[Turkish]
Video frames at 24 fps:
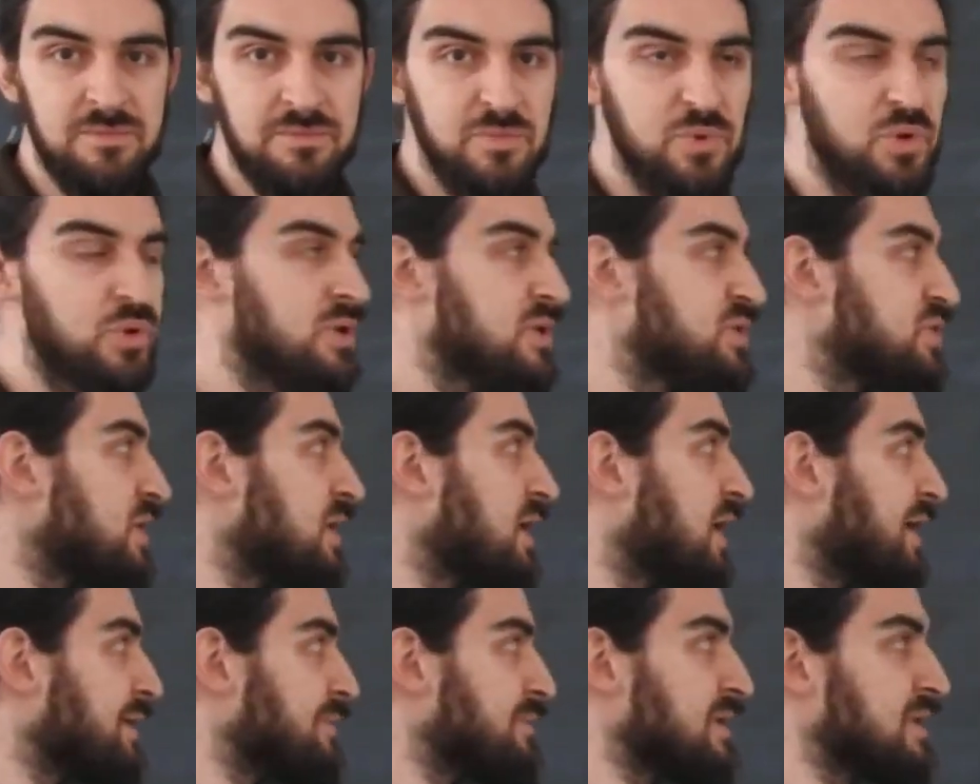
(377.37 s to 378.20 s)
Böylece
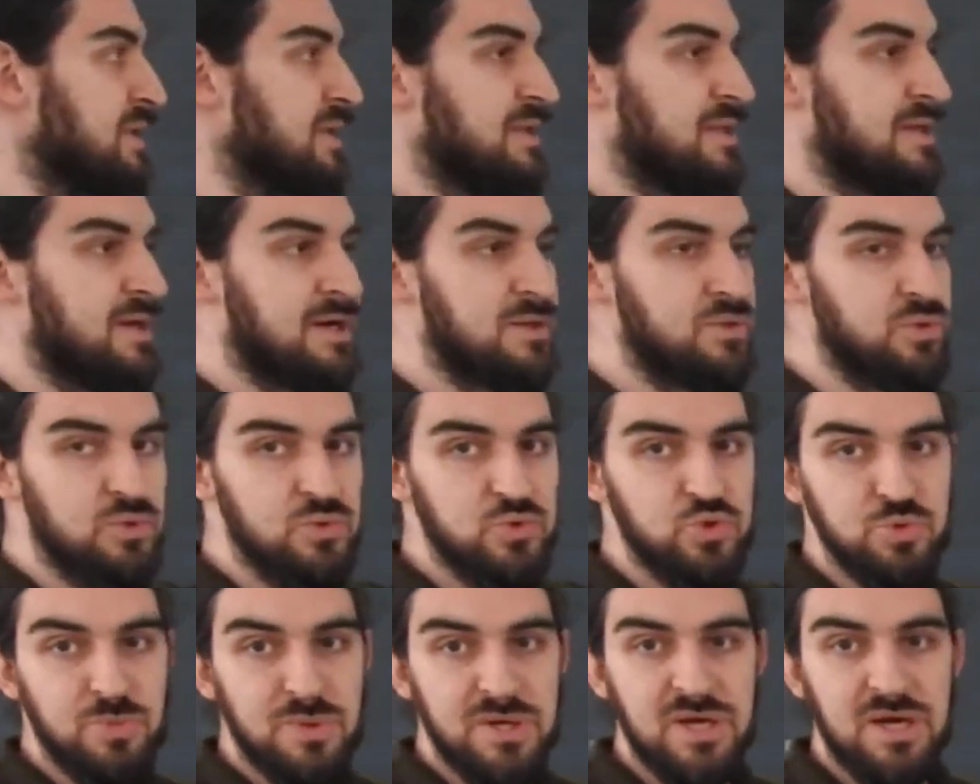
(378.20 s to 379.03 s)
her bir lineer
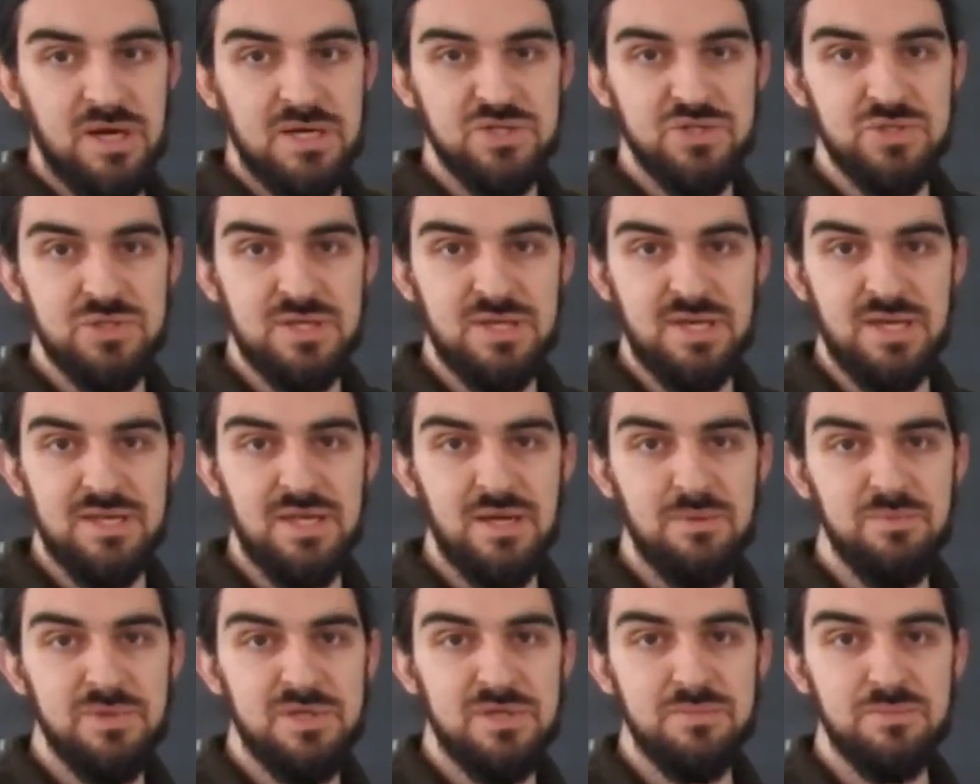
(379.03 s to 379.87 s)
dönüşüme karşılık
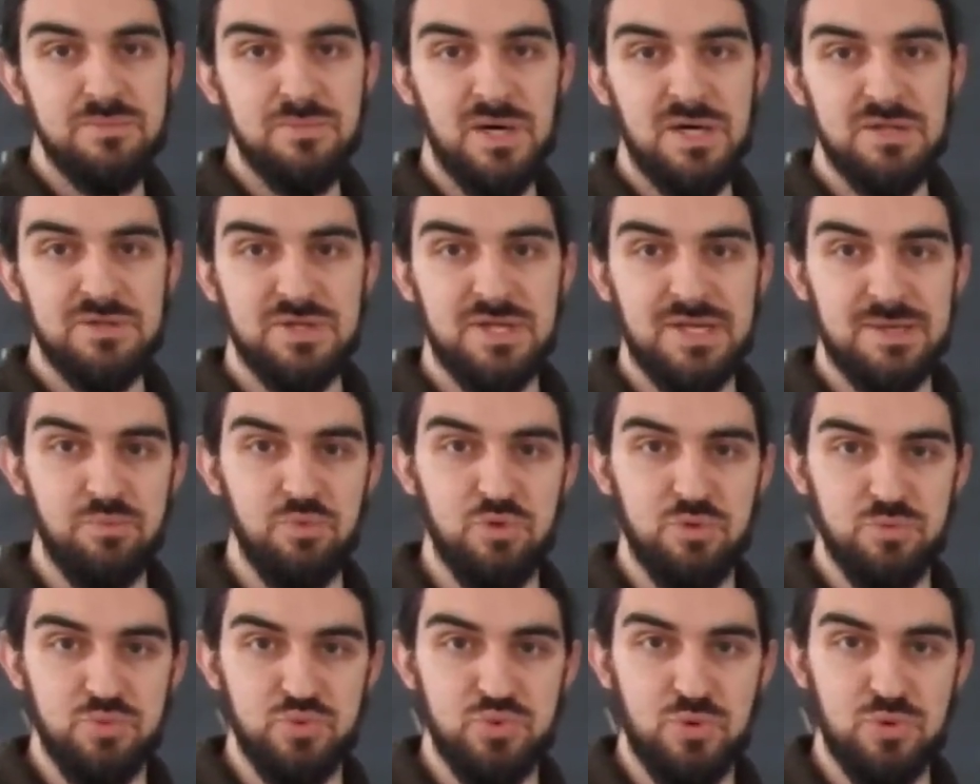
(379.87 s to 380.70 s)
gelen bir matris
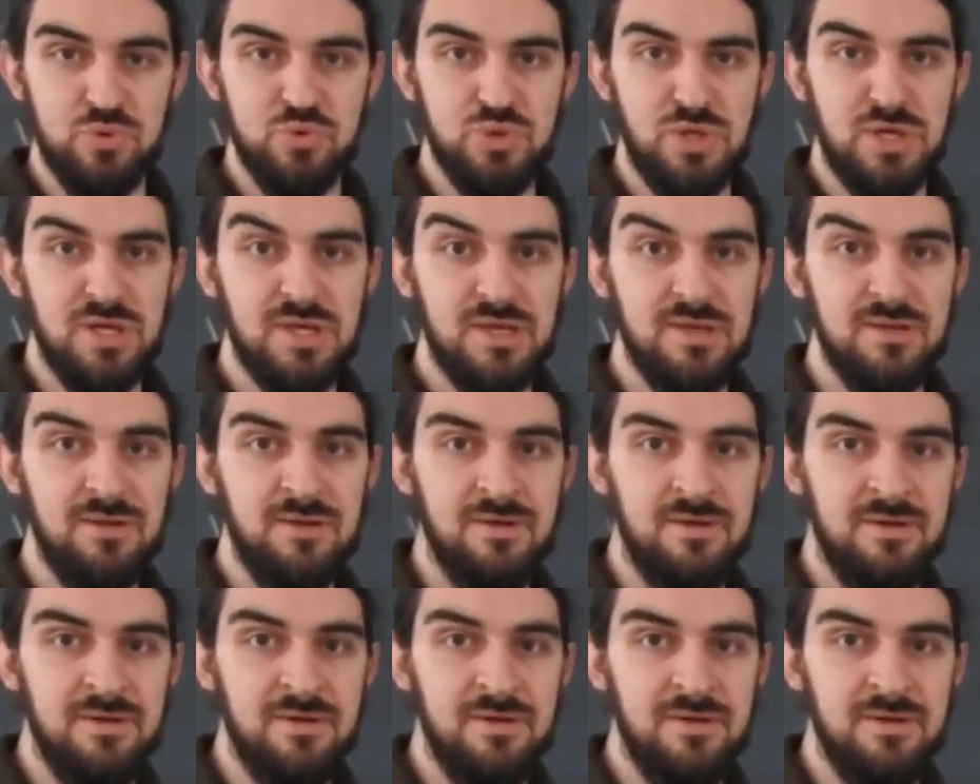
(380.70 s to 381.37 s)
bulmuş olacağız.